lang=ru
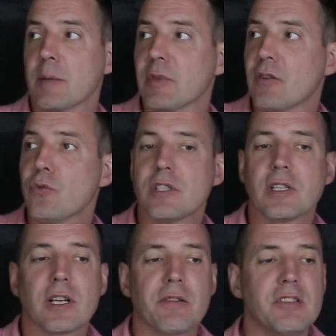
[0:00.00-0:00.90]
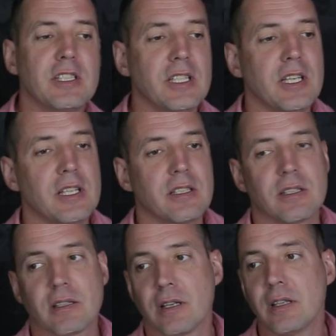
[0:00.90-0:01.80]
там на гвоздиках
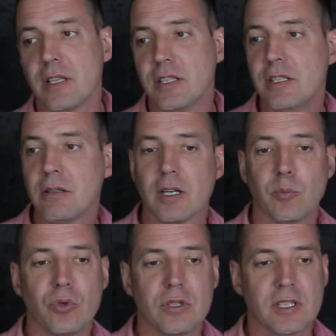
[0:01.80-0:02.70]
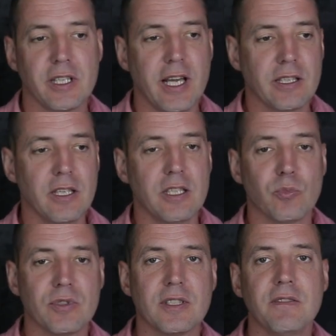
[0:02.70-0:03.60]
висеть, э, гладилка будет стоять где-нибудь за